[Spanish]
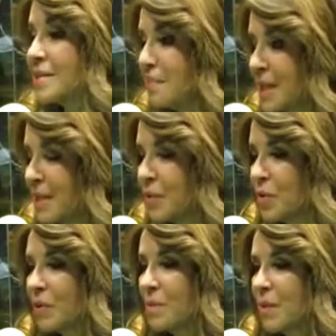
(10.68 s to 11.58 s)

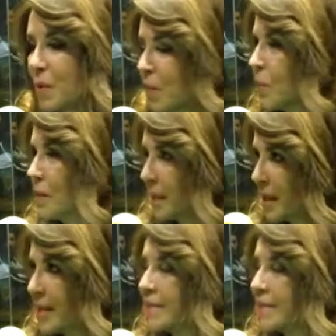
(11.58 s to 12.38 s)
nacimiento de mi nuevo bebé,